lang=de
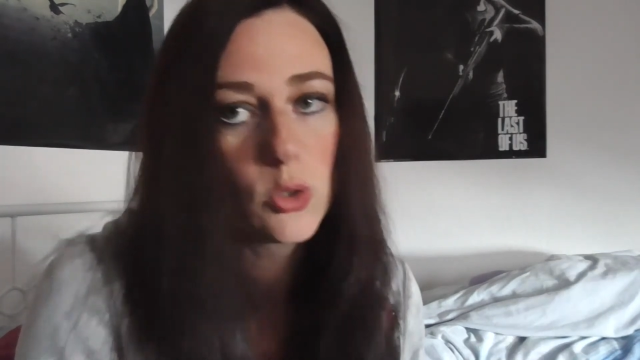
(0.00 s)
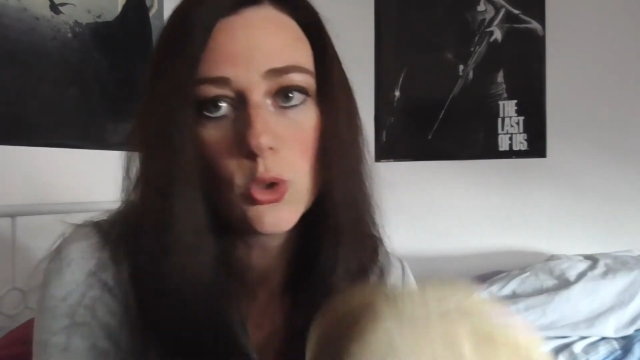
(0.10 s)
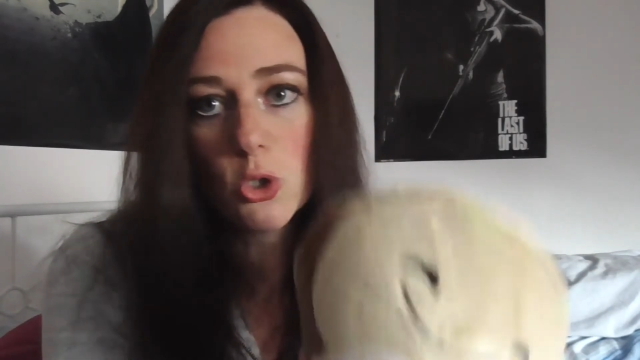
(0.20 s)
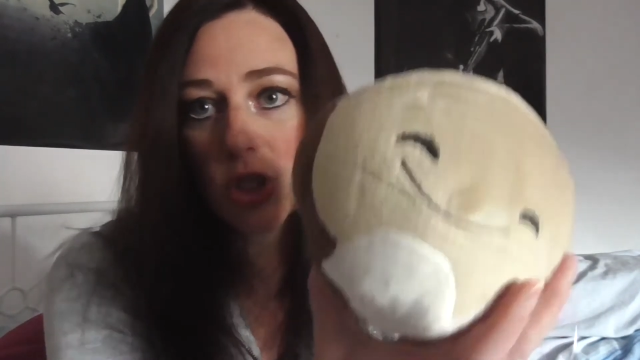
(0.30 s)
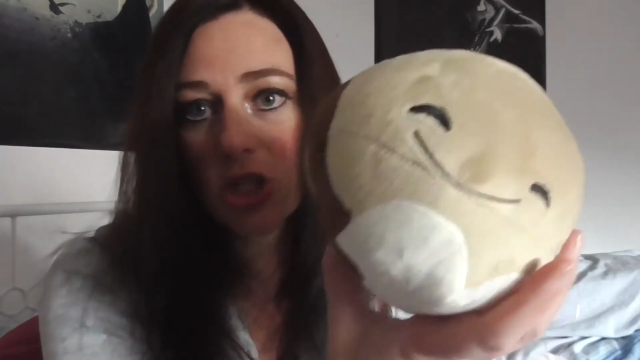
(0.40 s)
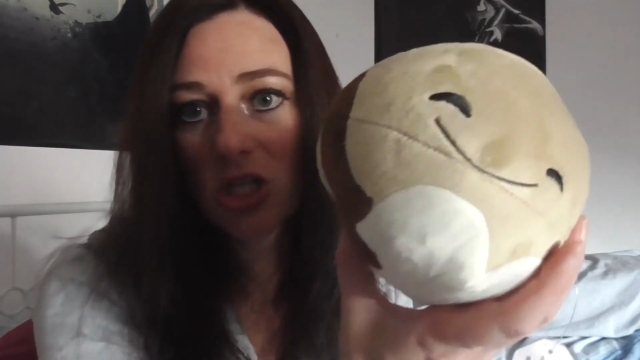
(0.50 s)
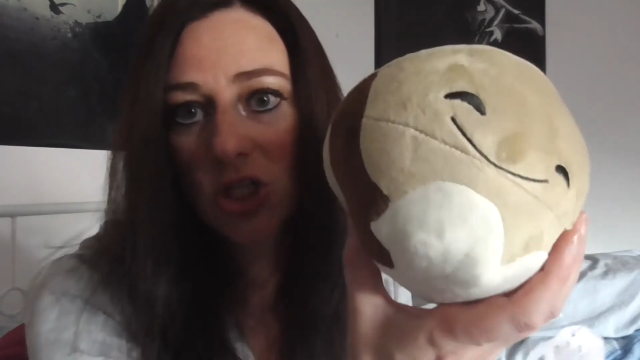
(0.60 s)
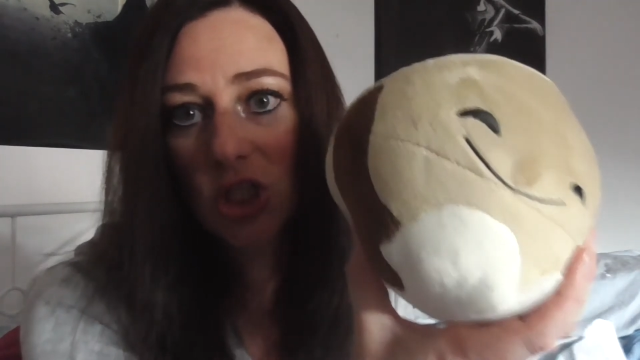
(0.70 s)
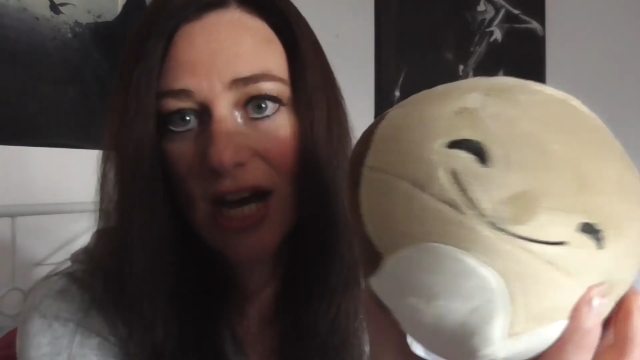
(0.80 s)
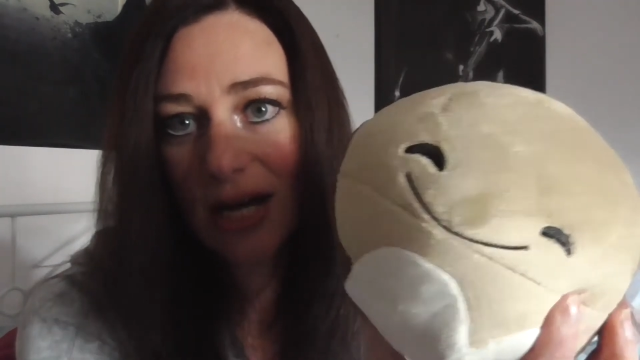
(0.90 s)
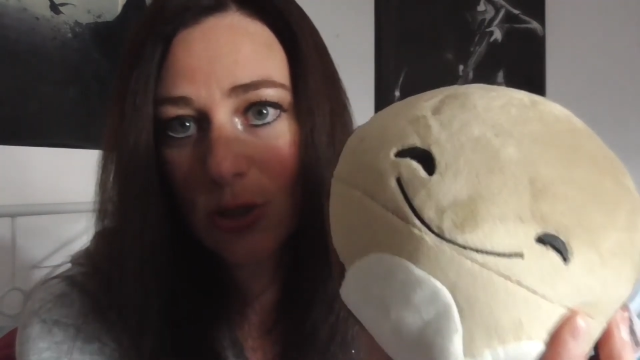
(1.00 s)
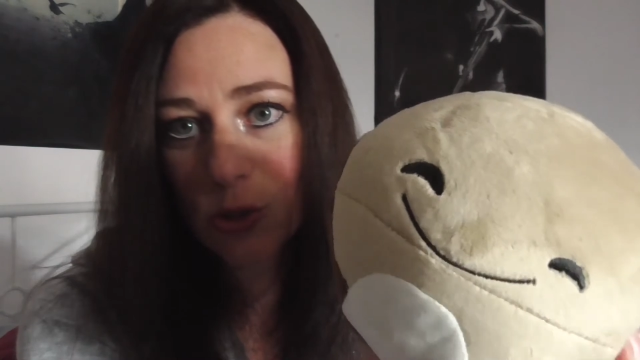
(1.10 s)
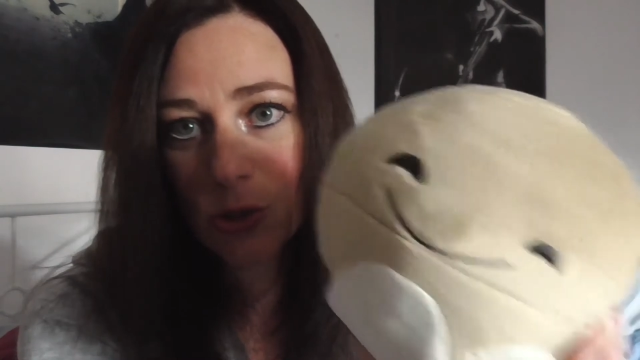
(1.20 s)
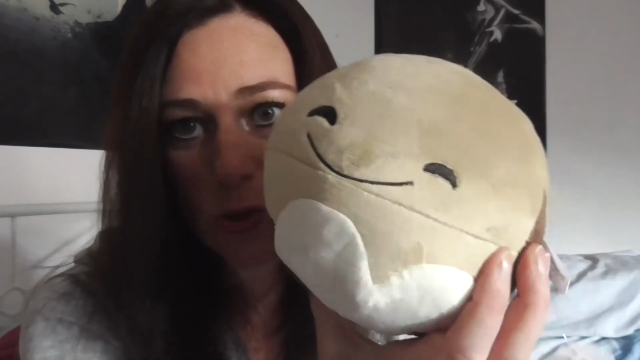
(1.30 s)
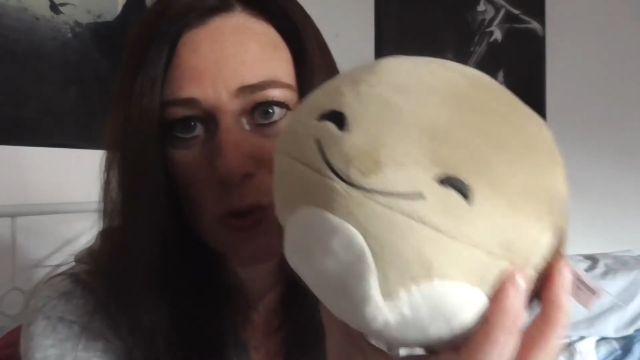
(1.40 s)

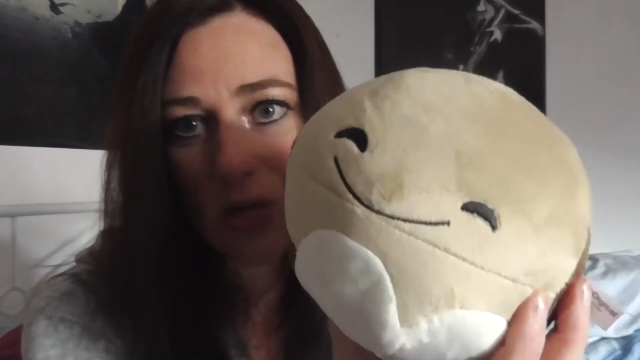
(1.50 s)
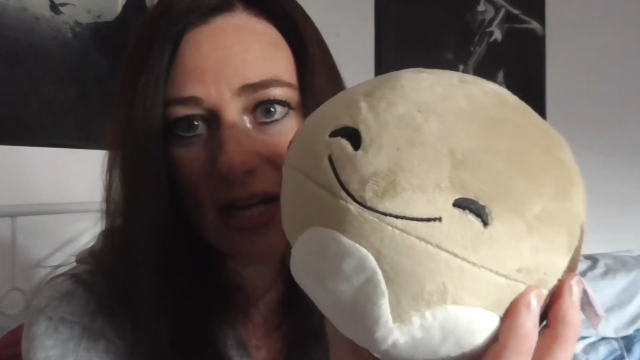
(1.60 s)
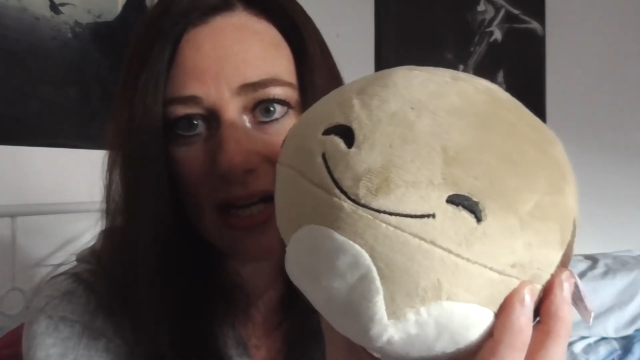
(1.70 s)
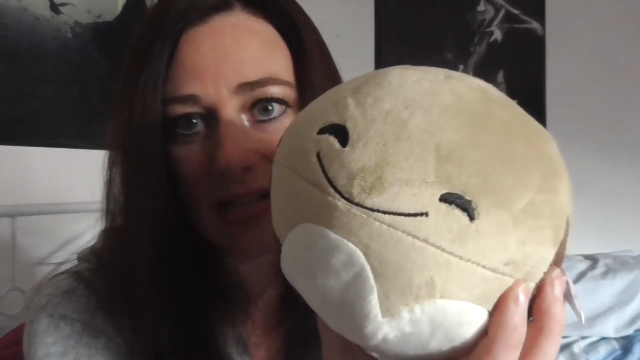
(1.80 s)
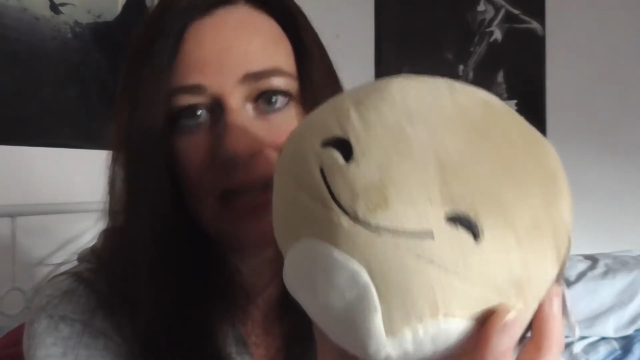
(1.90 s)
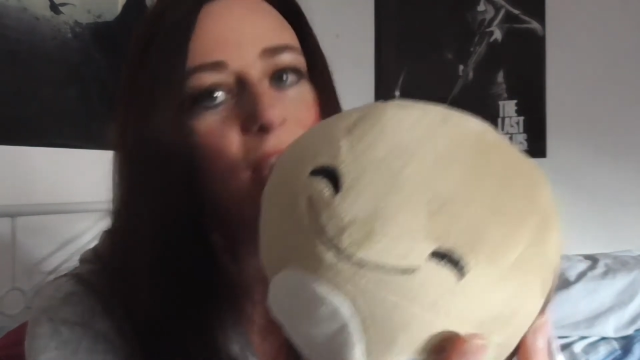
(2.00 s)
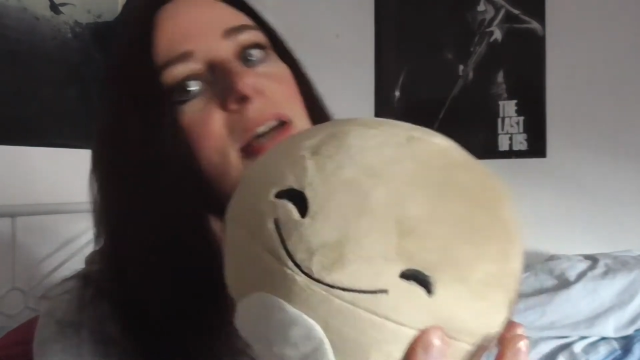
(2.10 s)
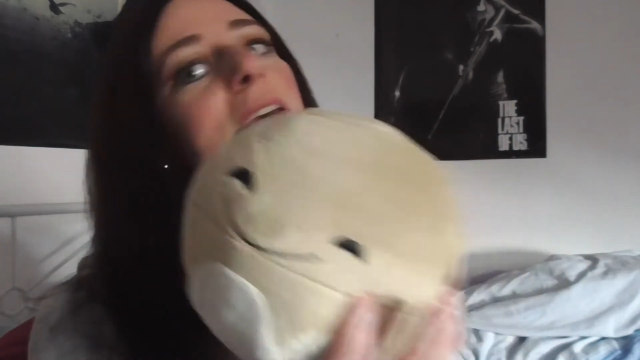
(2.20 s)
Kuschelstatus zuerkannt.